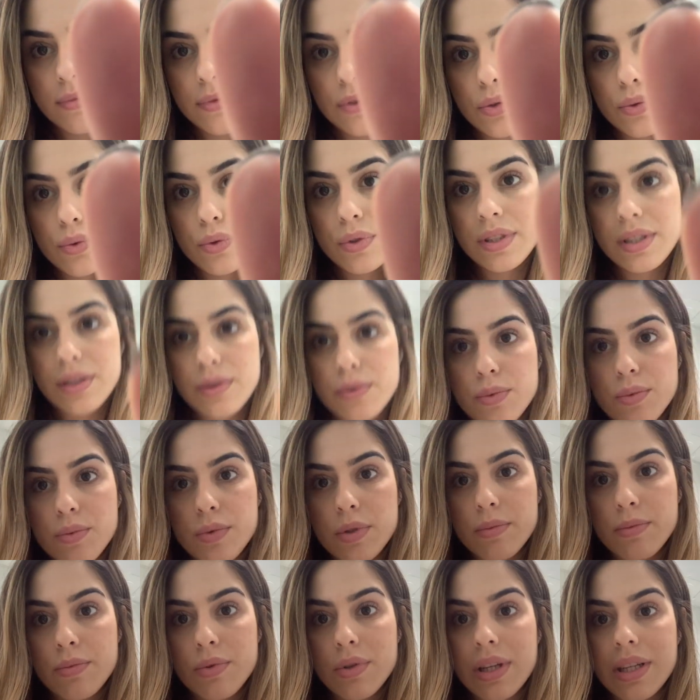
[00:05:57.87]
o segundo
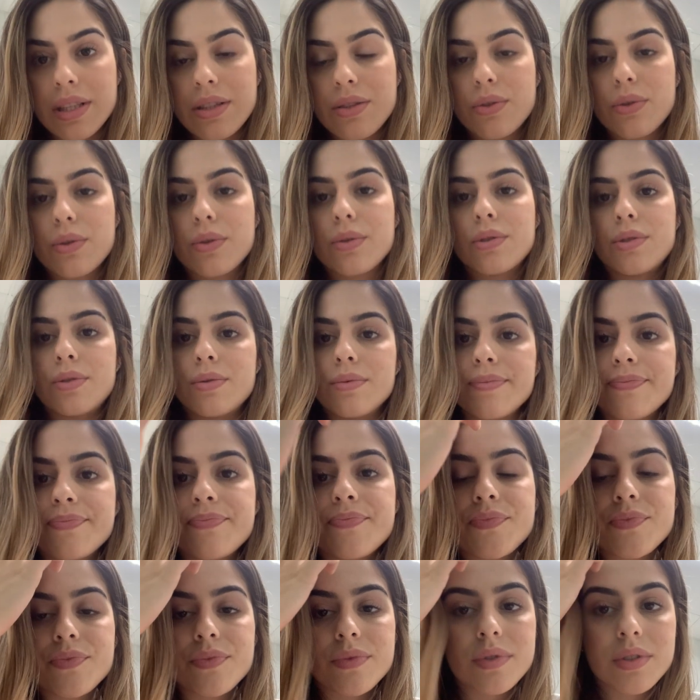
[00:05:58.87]
ambulatório,
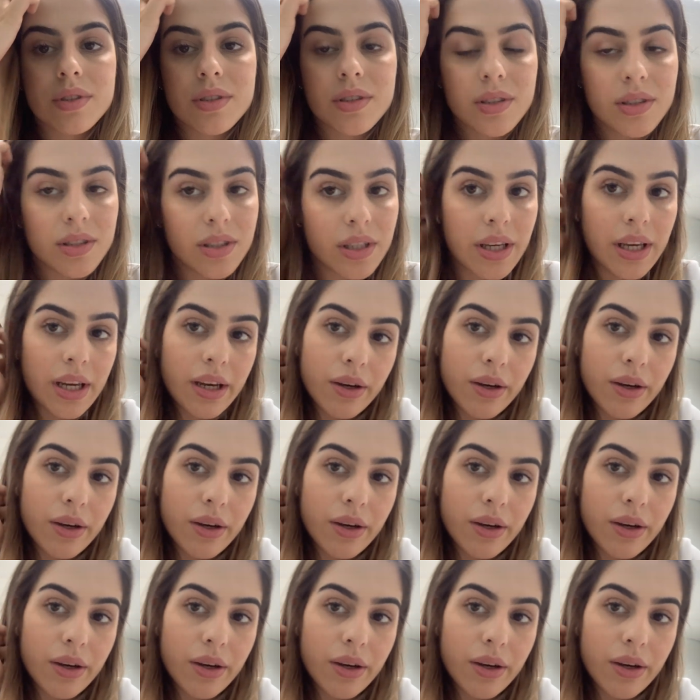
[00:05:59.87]
que